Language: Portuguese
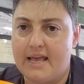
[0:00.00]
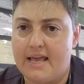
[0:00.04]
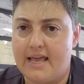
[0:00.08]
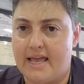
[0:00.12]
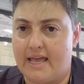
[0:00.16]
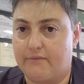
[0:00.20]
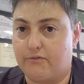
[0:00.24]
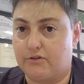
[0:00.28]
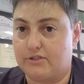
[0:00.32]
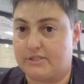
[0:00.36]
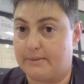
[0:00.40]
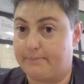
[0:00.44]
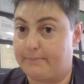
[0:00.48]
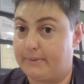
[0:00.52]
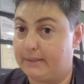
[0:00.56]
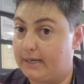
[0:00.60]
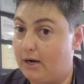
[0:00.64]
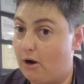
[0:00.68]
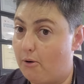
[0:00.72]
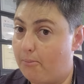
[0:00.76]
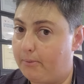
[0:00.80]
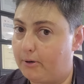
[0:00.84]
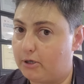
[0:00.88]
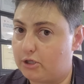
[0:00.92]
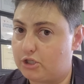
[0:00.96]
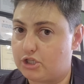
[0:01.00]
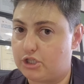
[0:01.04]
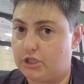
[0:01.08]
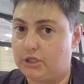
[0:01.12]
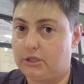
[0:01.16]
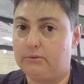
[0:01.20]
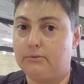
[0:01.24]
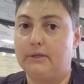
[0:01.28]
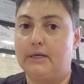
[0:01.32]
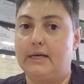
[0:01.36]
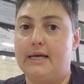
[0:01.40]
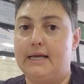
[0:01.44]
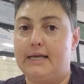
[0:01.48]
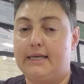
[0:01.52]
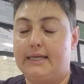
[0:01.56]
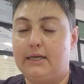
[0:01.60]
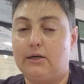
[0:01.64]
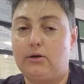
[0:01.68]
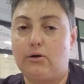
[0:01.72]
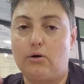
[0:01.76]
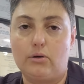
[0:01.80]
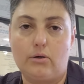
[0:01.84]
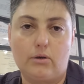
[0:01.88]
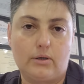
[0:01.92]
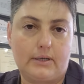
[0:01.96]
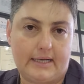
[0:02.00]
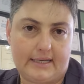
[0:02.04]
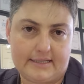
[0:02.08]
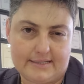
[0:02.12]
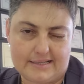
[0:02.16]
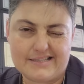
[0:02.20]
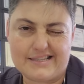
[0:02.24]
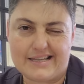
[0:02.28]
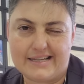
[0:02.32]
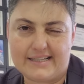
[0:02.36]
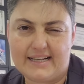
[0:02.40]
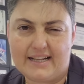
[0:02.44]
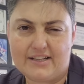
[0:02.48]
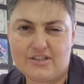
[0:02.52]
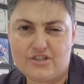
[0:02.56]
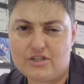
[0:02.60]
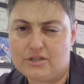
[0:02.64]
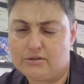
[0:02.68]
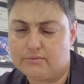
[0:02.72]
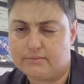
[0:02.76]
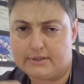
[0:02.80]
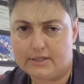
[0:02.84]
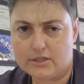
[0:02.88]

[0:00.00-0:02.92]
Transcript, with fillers: É você pegar o potinho e colocar esses agradinhos,